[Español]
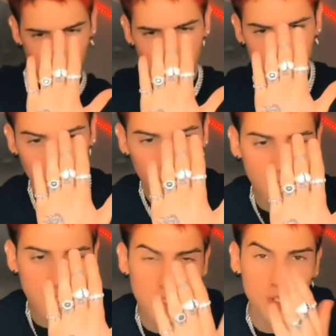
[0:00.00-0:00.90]
quiero
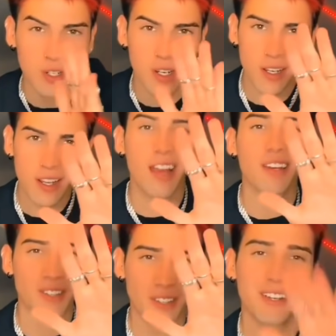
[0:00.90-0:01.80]
nada de
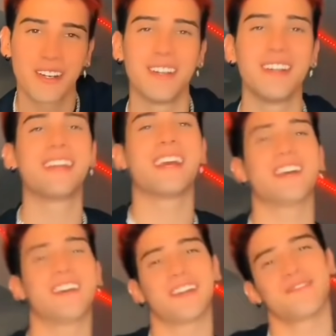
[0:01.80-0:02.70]
eso. Sin
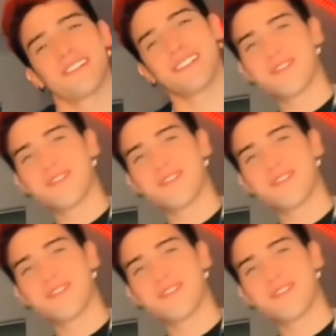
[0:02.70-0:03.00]
embargo, muchos